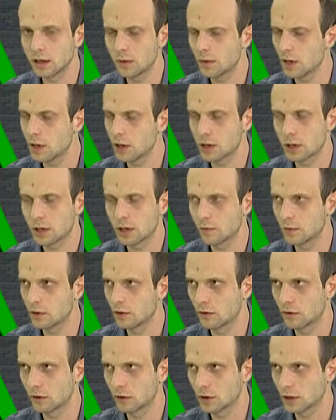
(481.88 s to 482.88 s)
не меньше, чем
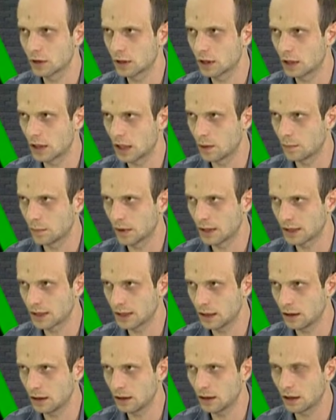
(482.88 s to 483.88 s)

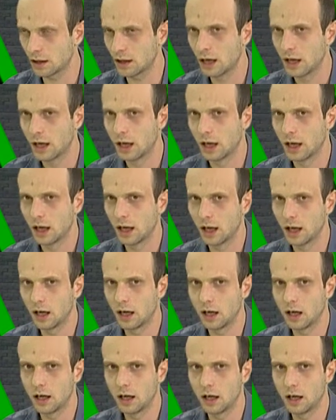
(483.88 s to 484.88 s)
93%
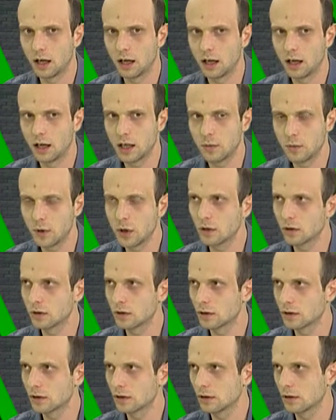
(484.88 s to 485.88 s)
а, имеют,
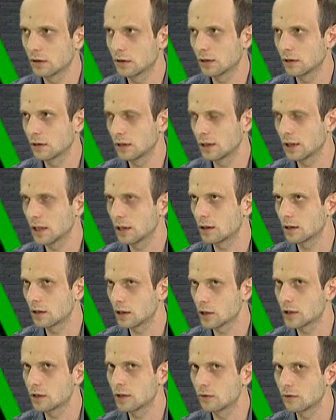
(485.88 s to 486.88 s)
э, нет,
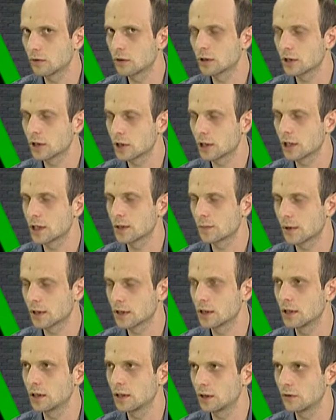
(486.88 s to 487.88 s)
даже
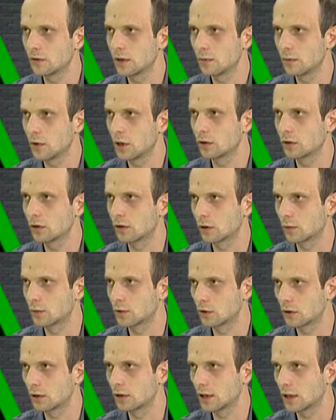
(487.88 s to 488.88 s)
96% имеют
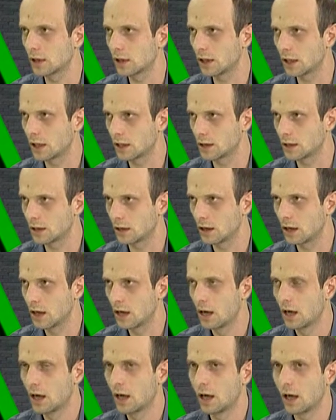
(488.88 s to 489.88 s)
коррупционные риски.
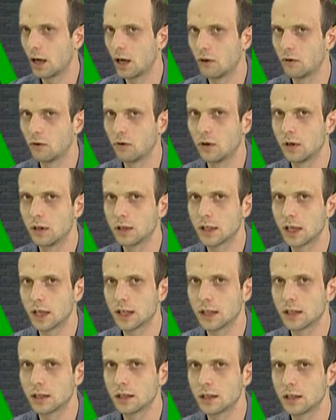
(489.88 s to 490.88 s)
А, вот. А
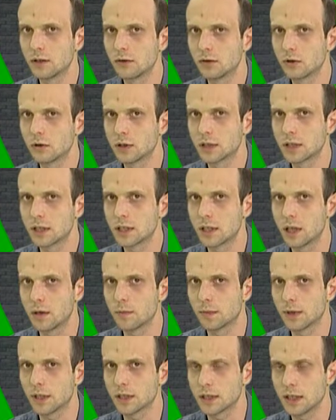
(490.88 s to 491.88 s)
где-то
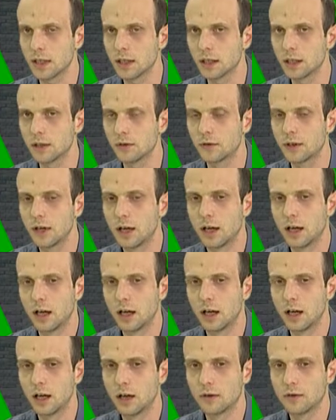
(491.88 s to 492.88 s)
97%
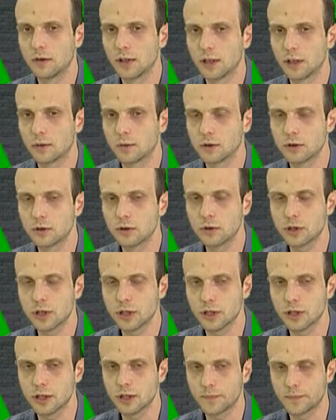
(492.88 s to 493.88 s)
а, в данном
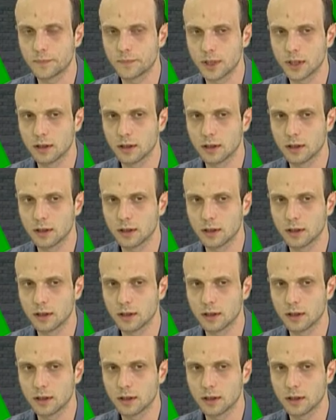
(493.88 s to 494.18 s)
случае